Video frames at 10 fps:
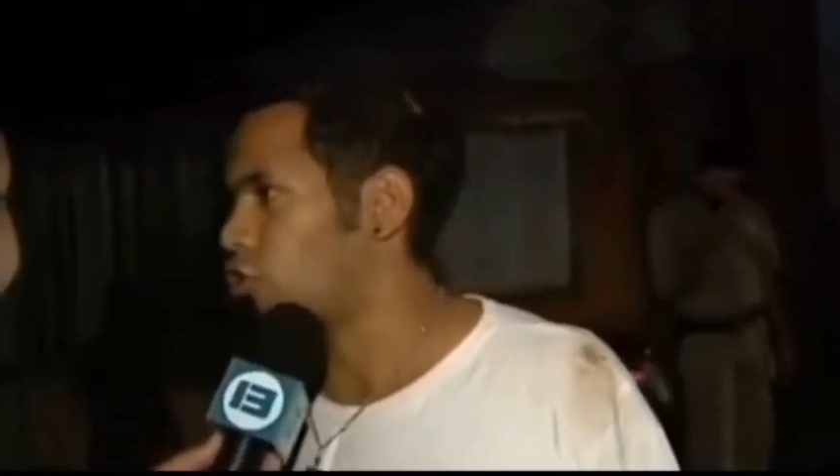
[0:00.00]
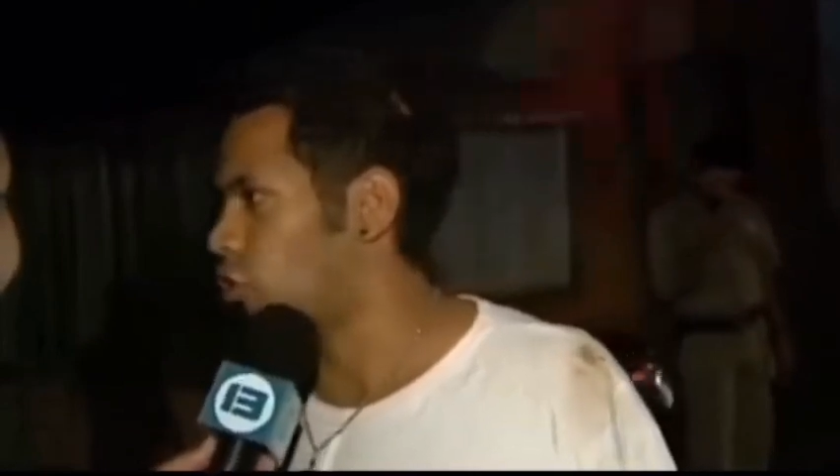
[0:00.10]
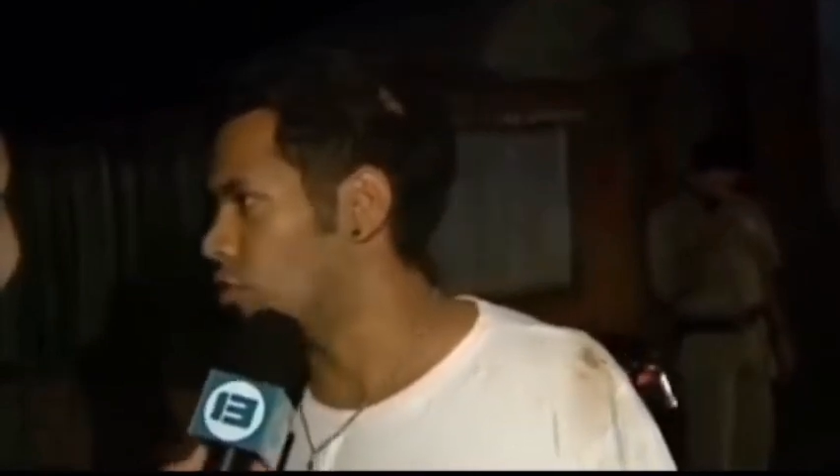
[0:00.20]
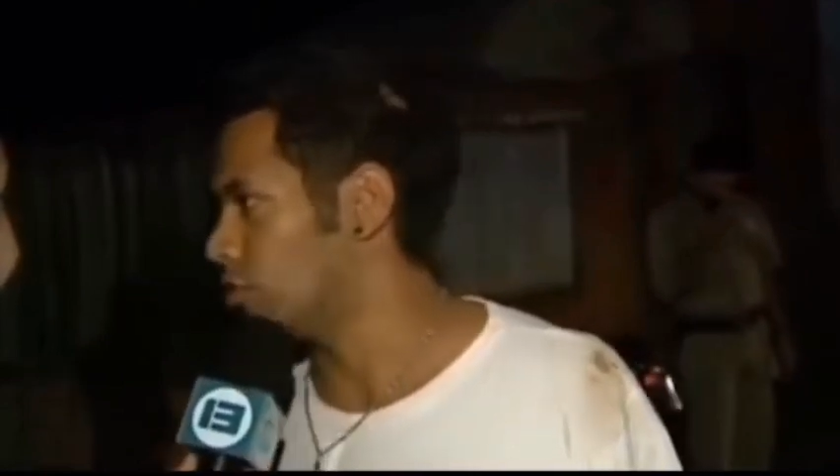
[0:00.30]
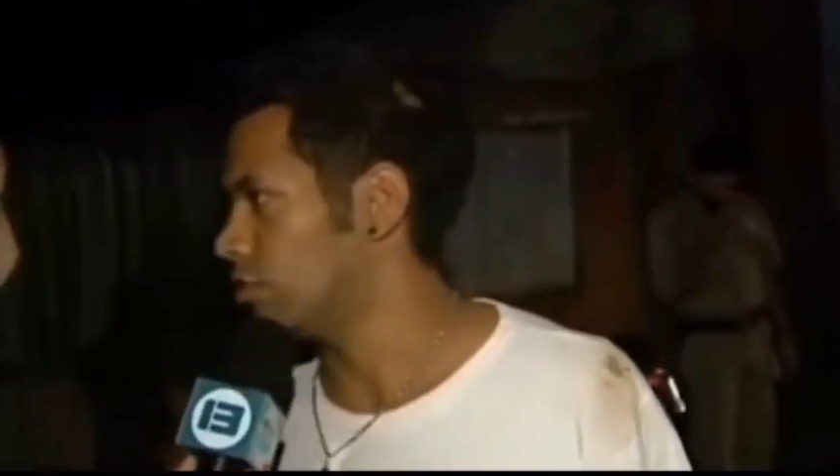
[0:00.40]

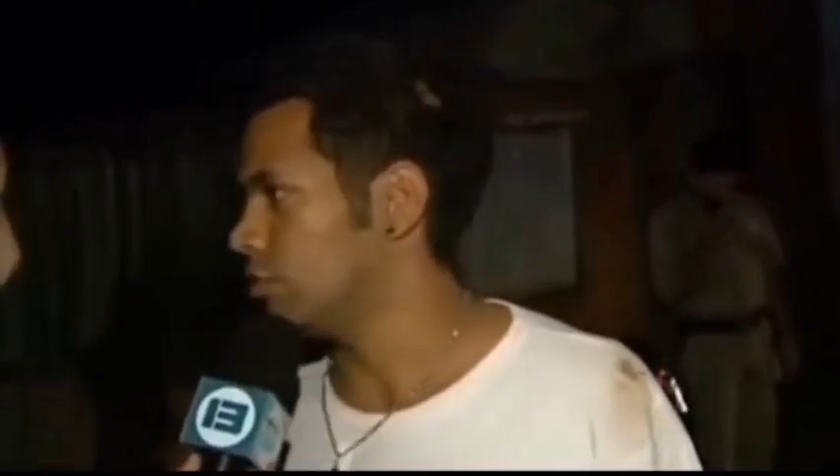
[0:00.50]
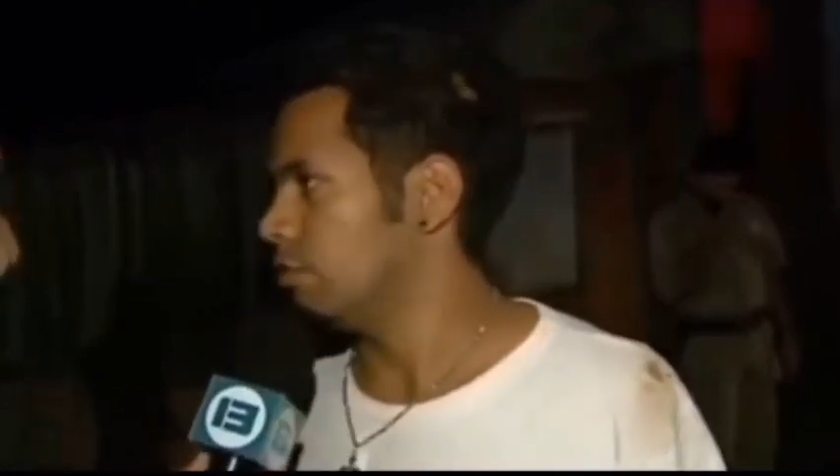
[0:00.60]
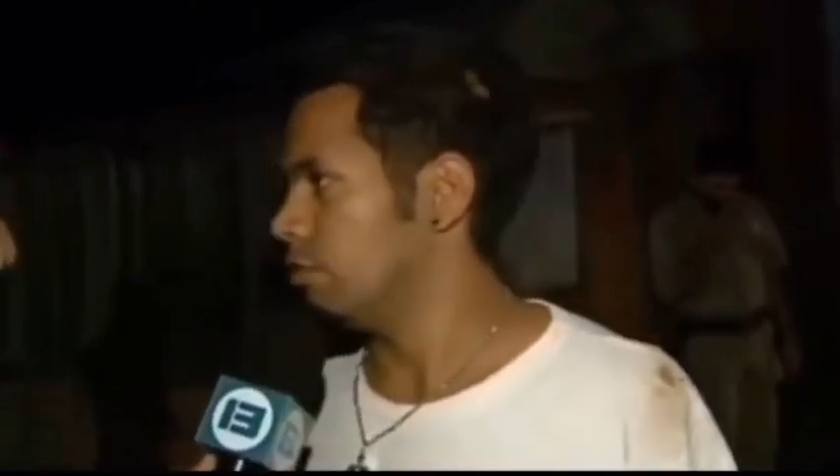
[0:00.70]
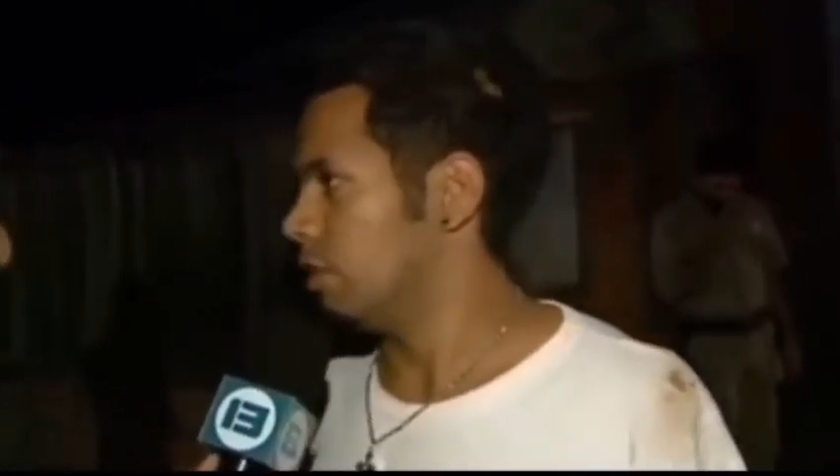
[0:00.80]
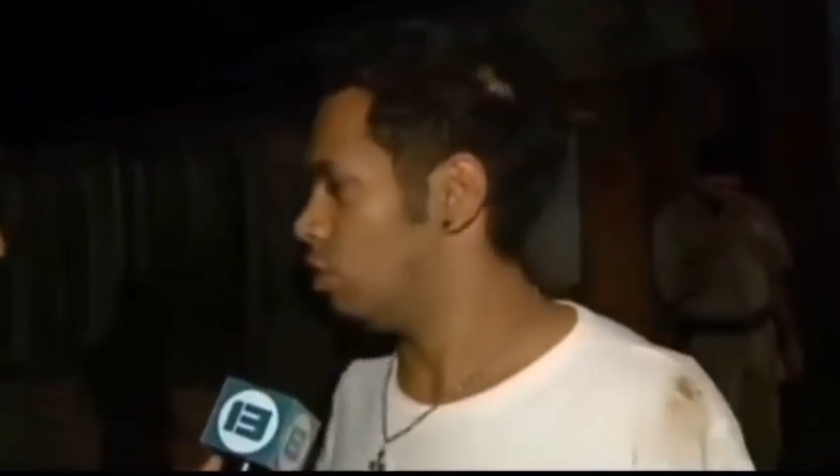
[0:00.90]
verletzt.
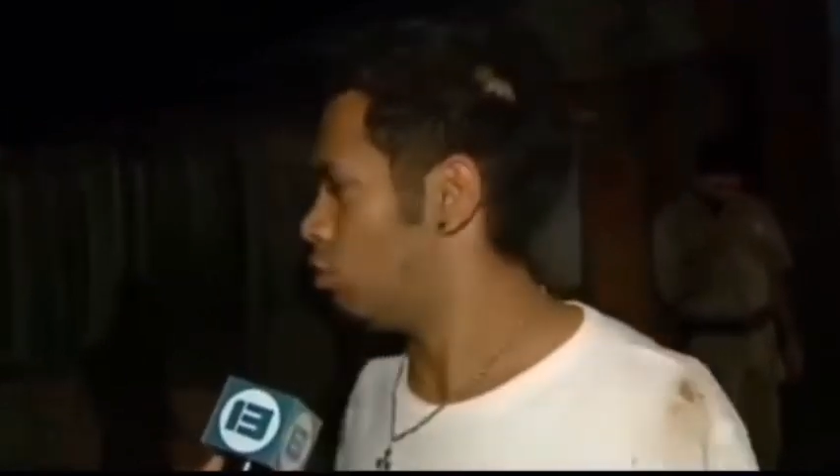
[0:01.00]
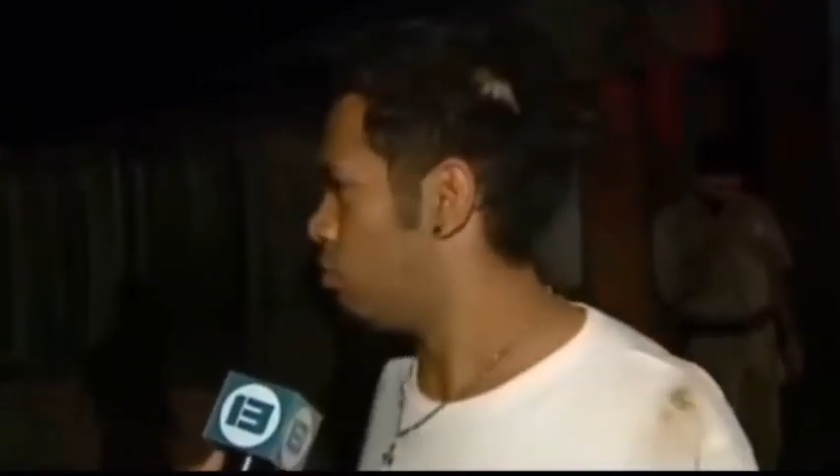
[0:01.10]
Und sein